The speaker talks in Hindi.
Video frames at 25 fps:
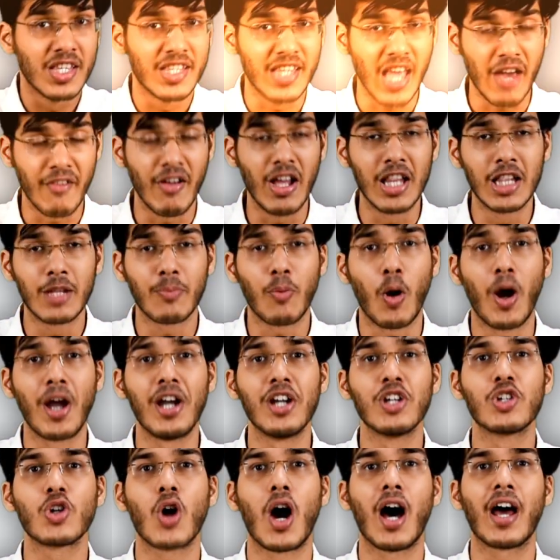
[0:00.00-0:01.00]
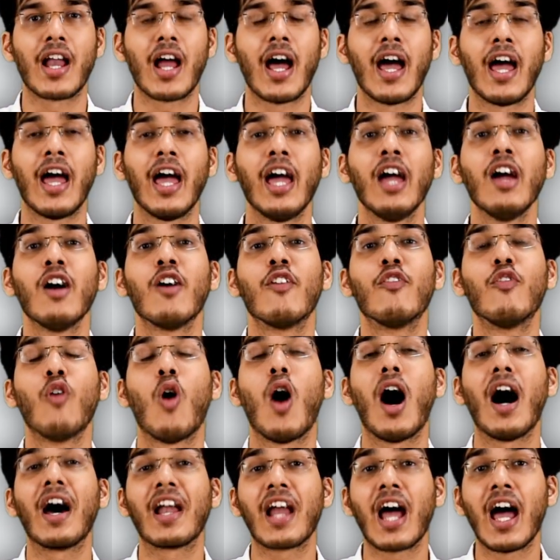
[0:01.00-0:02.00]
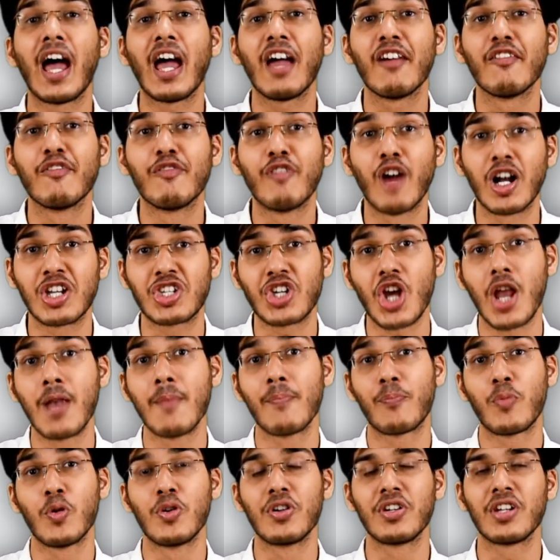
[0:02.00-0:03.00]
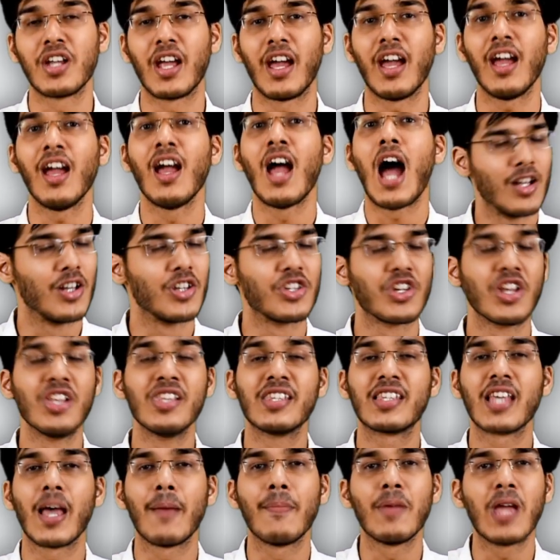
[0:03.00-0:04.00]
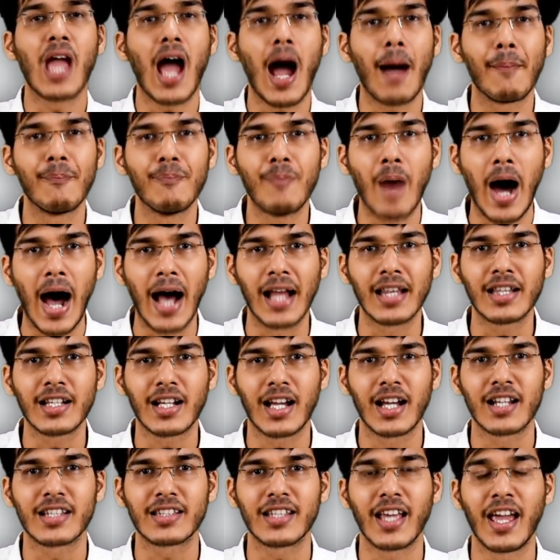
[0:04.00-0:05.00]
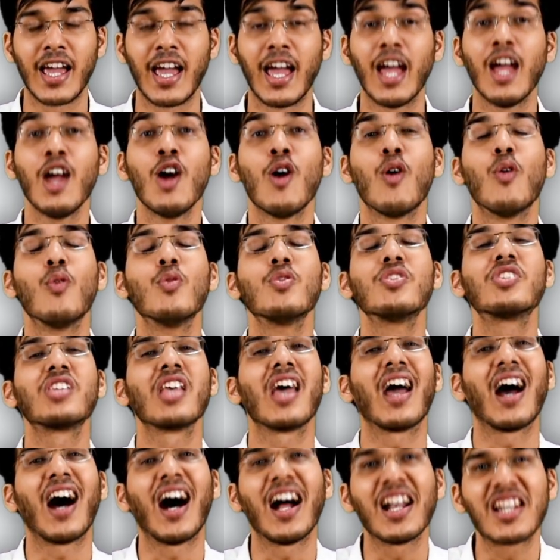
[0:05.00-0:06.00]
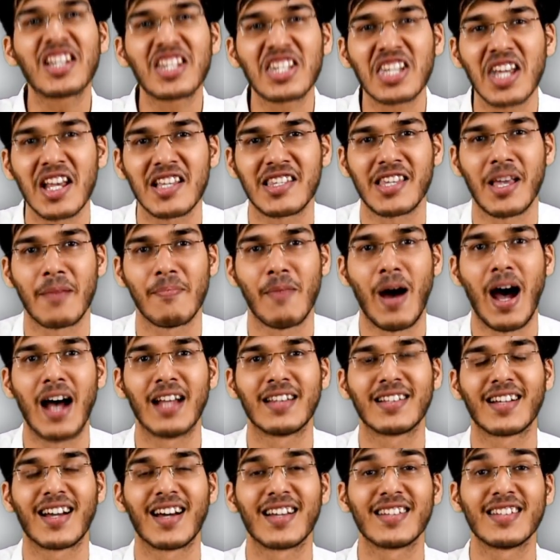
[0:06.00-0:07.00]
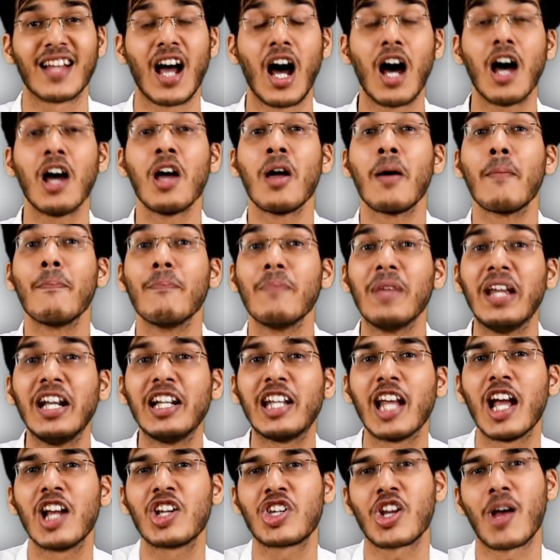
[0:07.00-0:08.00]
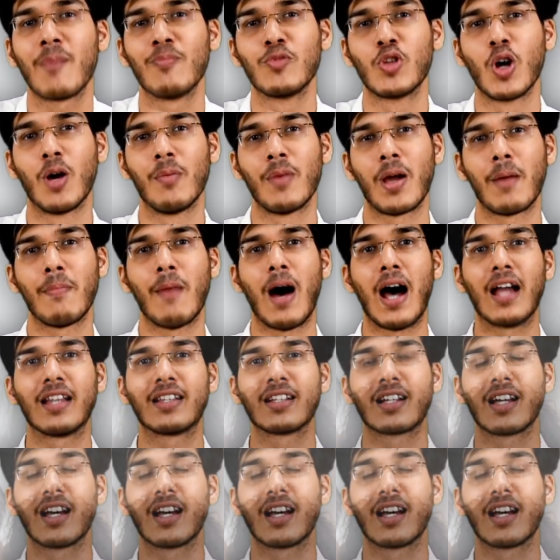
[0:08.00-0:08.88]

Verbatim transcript: सेवेंथ पॉइंट जो आ रहा है वो आ रहा है वचन पुण्य जिनसे भी आप बात करते हैं उनसे अच्छे से बात करना मीठे शब्दों में बात